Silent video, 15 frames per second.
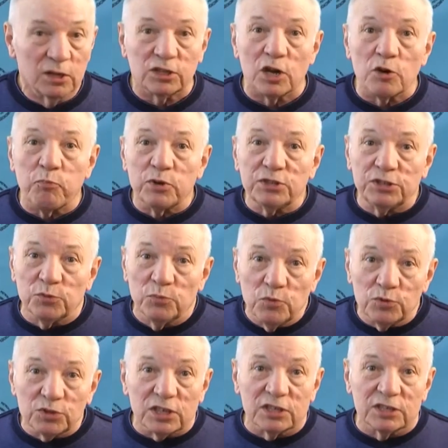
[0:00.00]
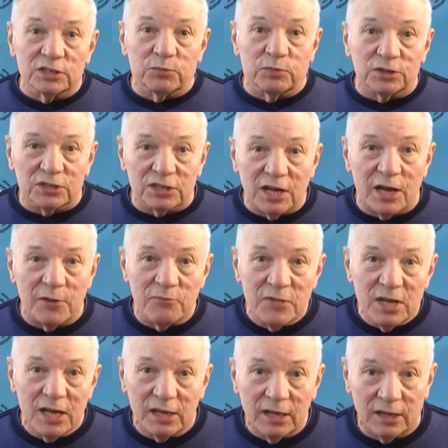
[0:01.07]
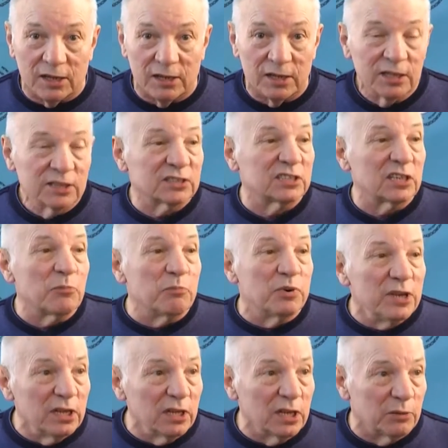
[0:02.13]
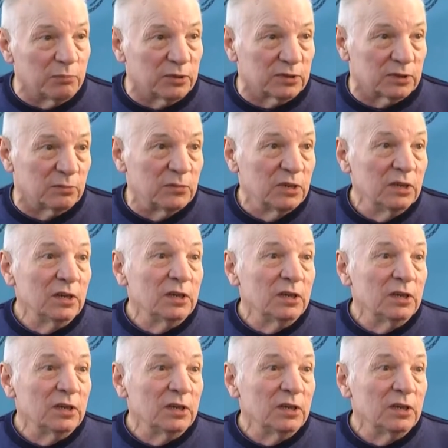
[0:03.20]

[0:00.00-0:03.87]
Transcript: Так почему же госпожа Меркель забыла об этом?